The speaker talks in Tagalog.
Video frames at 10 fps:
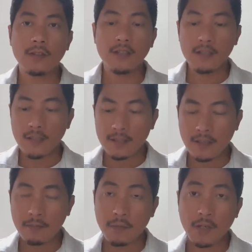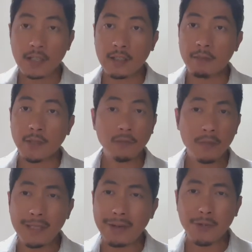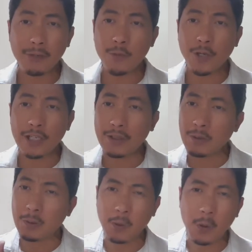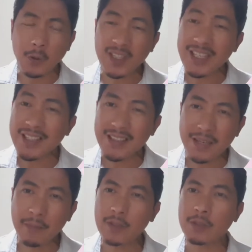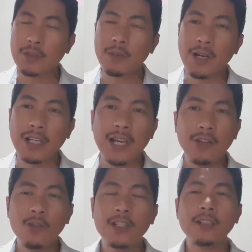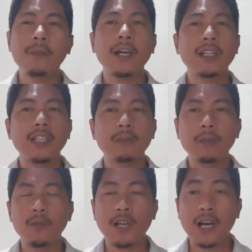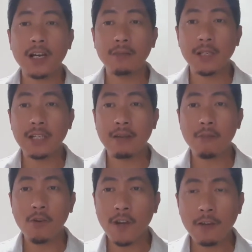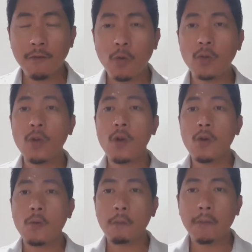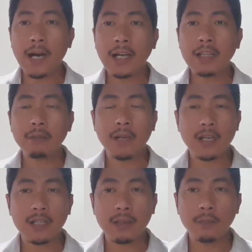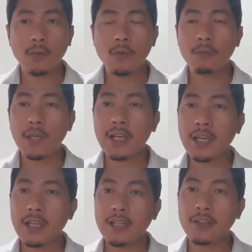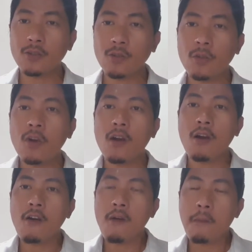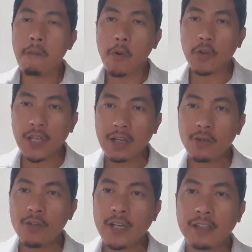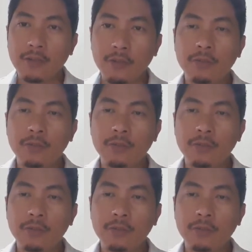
isa-isain po natin. Pero bibigyan ko lang po kayo ng konting tips sa mga lalo na sa mga hindi pa po nakakabili ng mobile phone kung bakit maganda pong bilhin itong modelo na ito.